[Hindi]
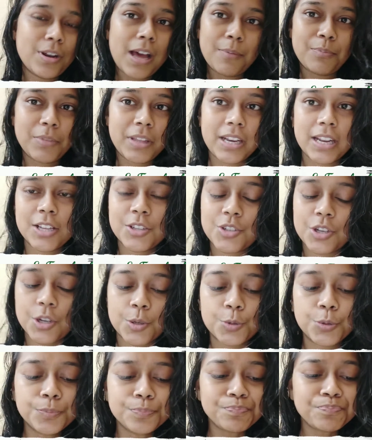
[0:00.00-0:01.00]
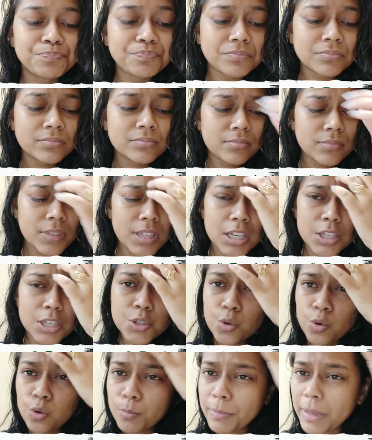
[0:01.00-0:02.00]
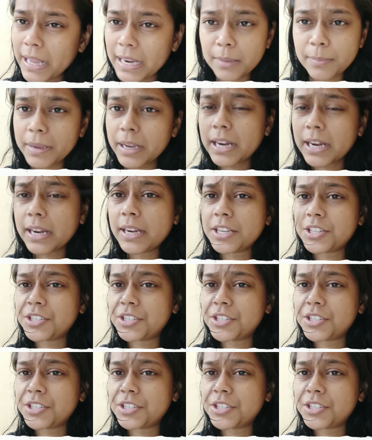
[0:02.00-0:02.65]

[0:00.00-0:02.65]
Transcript: you नो know, नाम देना चाहो सो so, मैंने भी